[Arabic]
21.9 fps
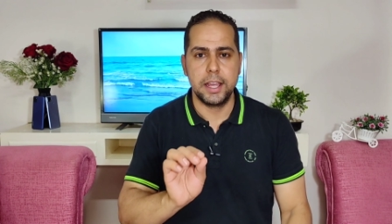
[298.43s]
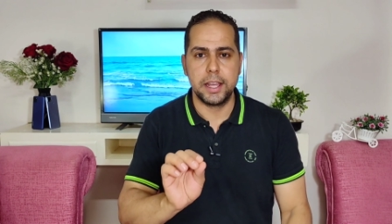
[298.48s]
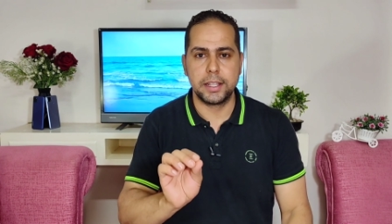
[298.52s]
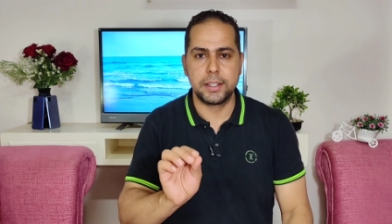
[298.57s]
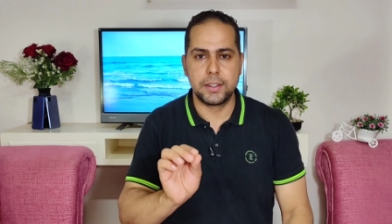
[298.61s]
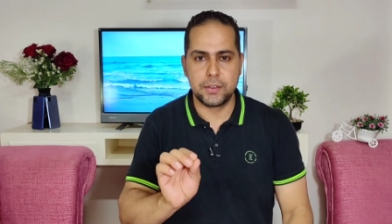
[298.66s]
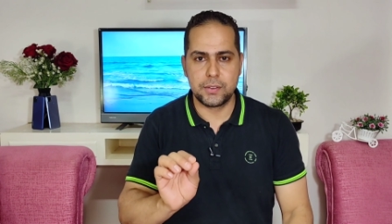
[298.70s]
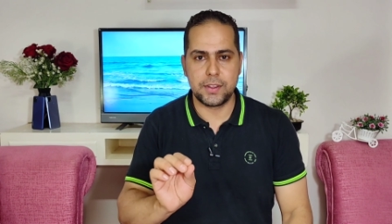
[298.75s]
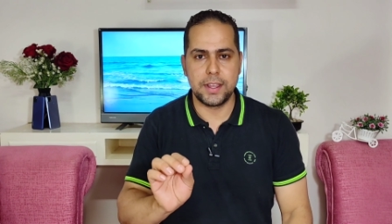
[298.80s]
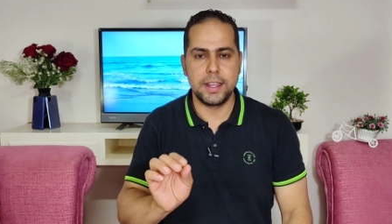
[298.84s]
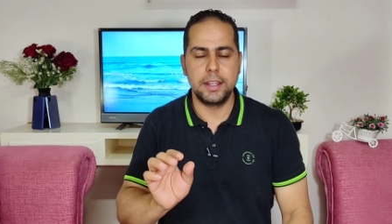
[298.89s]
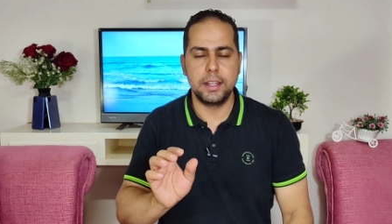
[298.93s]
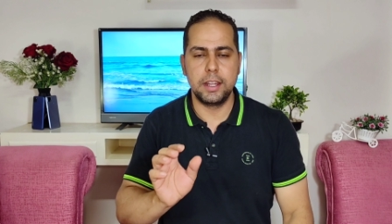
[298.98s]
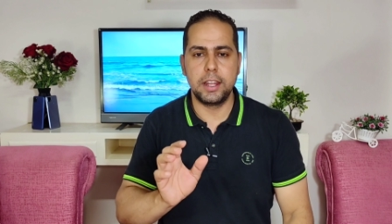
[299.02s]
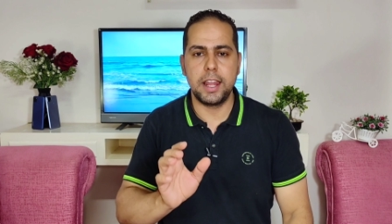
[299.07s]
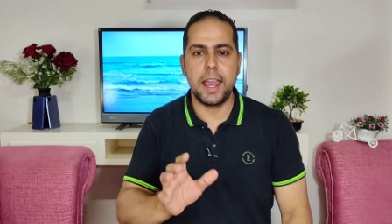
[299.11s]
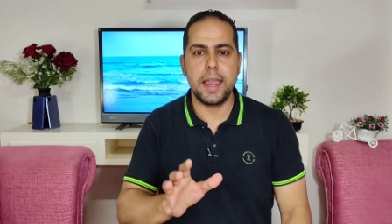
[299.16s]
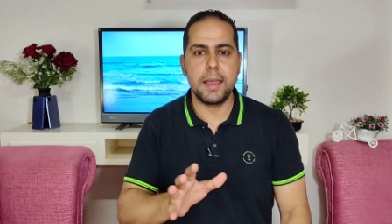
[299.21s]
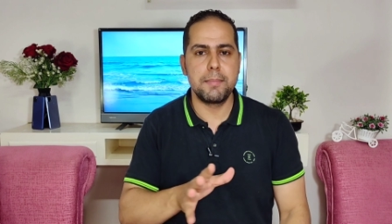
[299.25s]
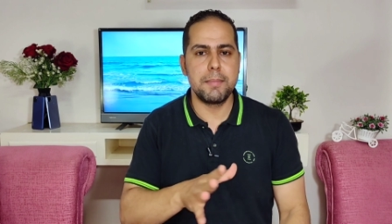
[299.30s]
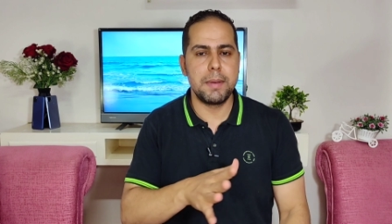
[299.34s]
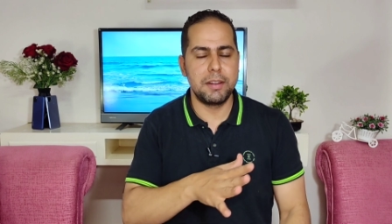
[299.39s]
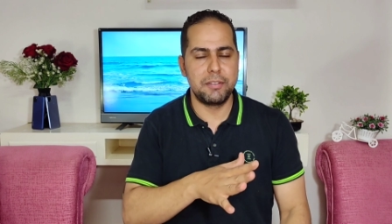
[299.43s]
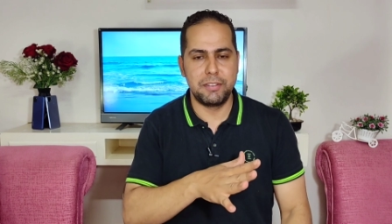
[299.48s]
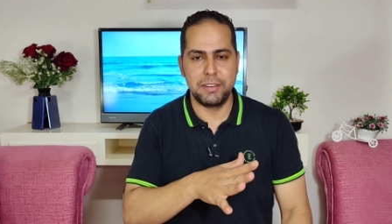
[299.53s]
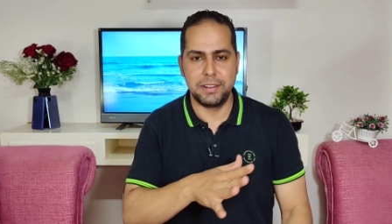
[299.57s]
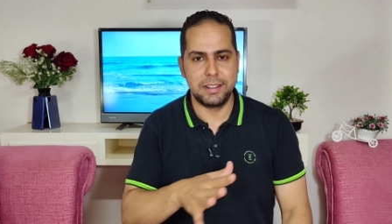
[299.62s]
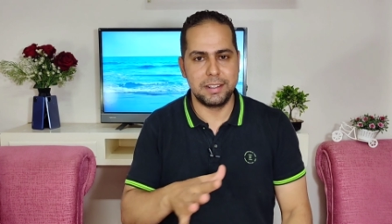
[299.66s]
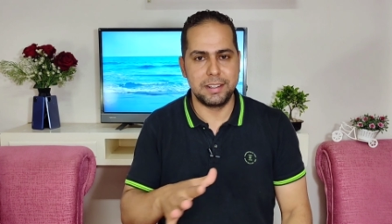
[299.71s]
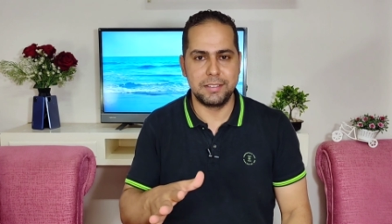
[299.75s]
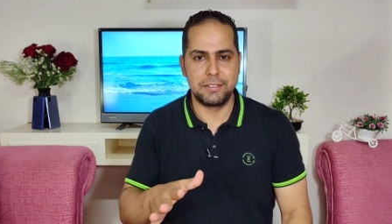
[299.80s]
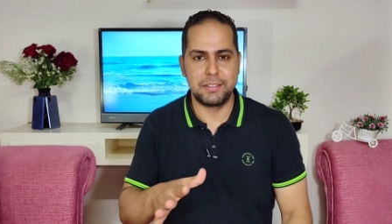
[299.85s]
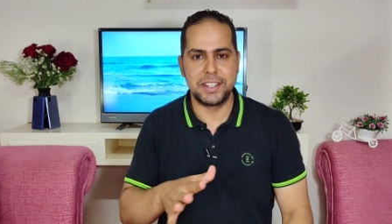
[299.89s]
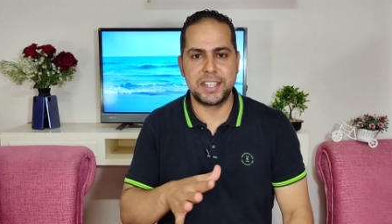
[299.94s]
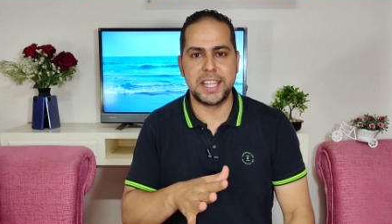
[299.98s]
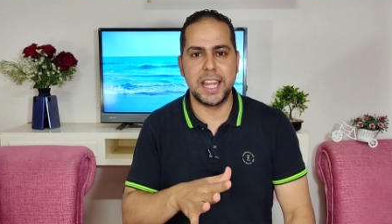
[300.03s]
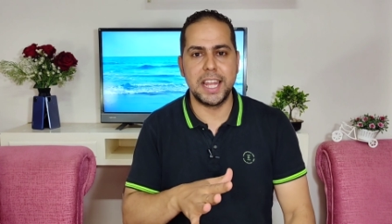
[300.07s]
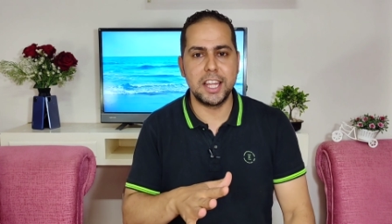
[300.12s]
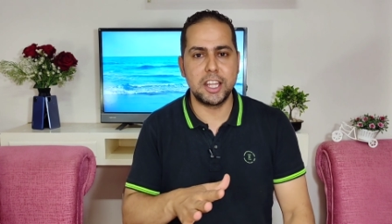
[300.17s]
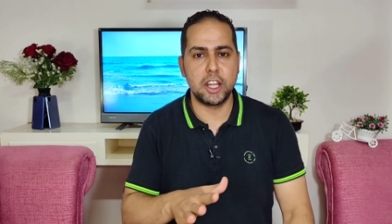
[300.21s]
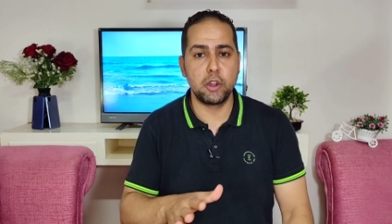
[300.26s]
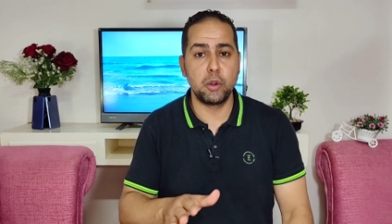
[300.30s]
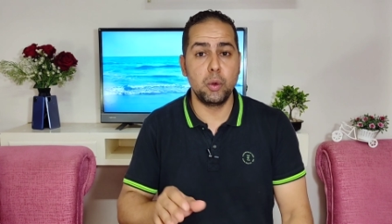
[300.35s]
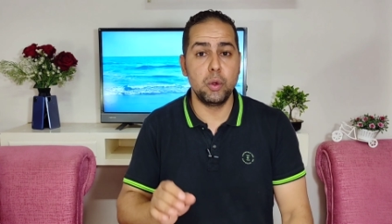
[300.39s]
الديزاين الاجمل في في
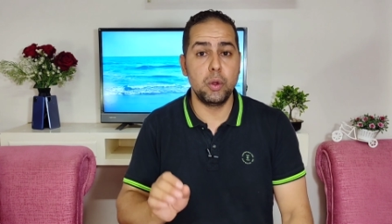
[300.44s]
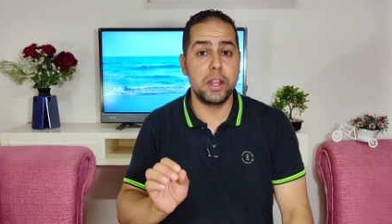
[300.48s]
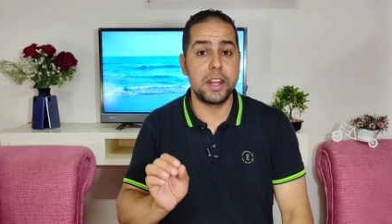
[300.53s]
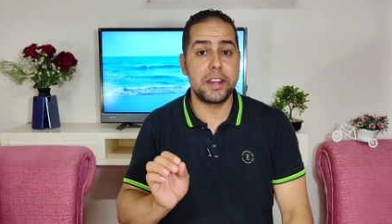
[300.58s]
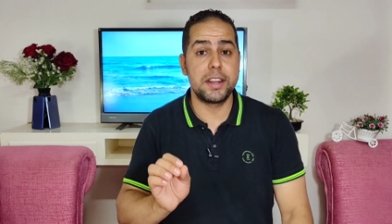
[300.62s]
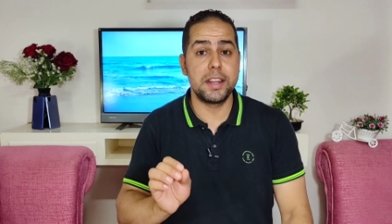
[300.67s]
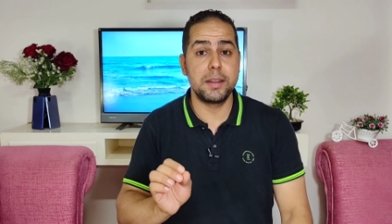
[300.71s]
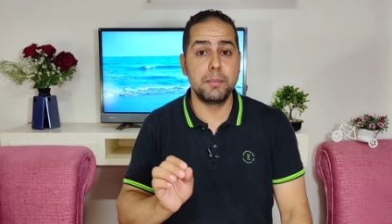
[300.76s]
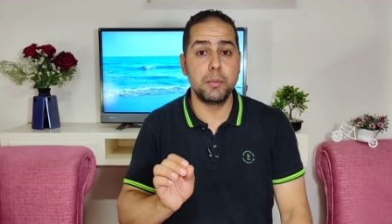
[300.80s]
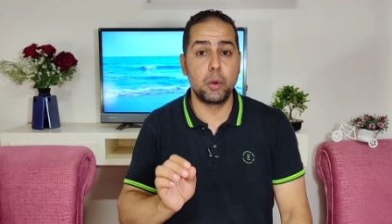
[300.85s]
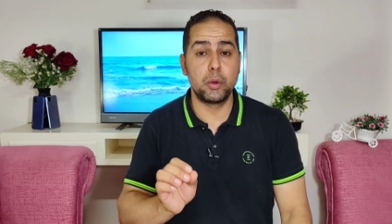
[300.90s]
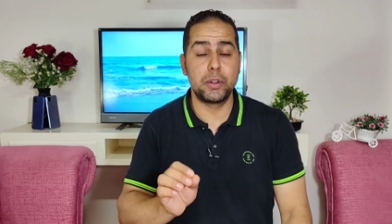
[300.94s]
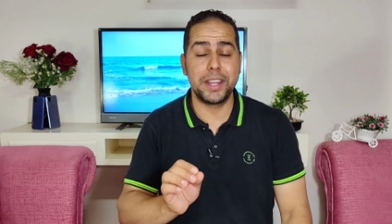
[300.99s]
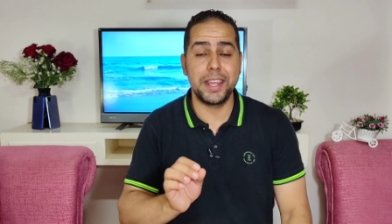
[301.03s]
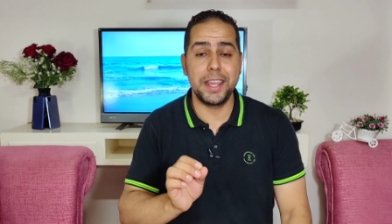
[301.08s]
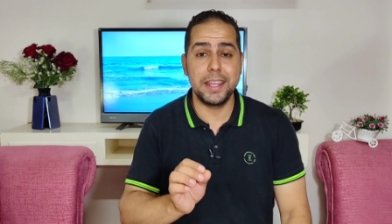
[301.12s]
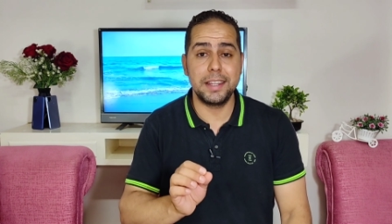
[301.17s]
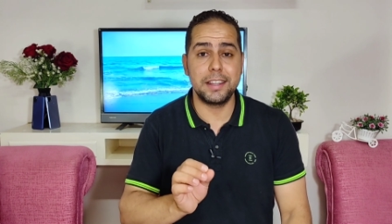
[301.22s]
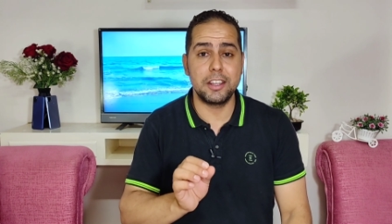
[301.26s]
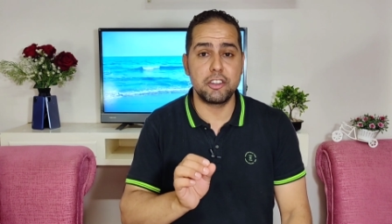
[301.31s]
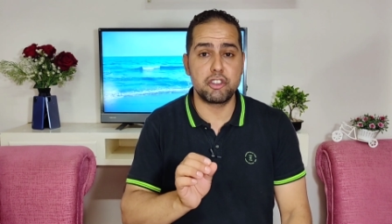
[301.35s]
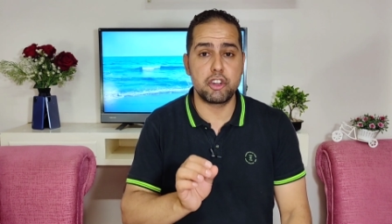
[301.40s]
الثلاثه دول الريد نوت 8